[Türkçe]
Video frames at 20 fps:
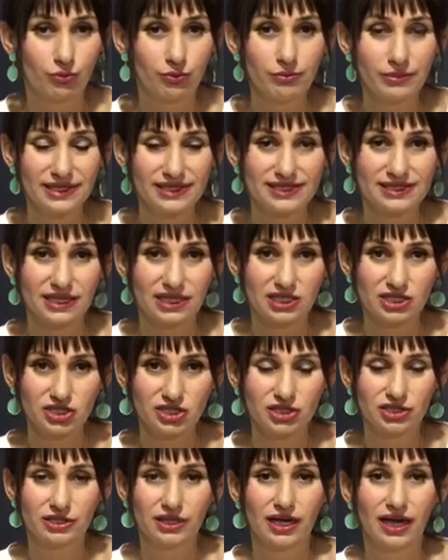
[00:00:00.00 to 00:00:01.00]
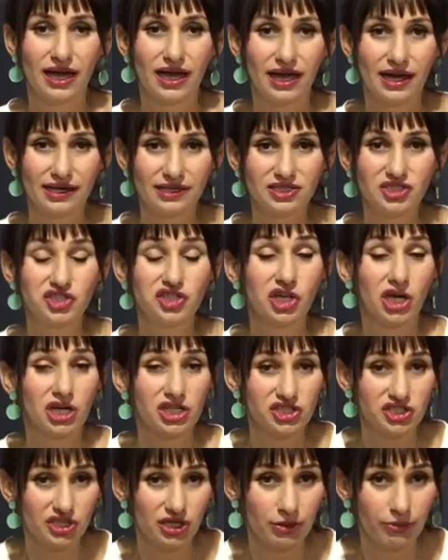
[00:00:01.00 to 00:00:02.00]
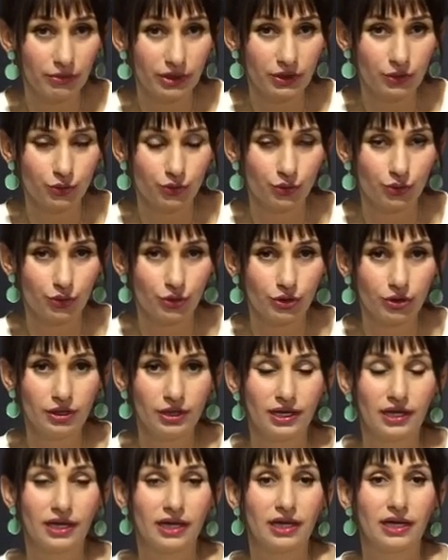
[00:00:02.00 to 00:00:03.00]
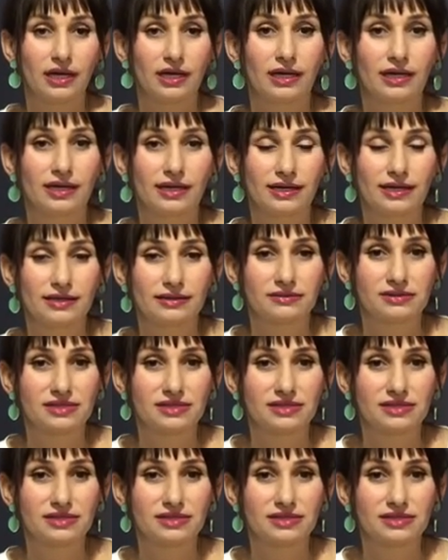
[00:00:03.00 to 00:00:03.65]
Bu mesaj her çarşamba günü e,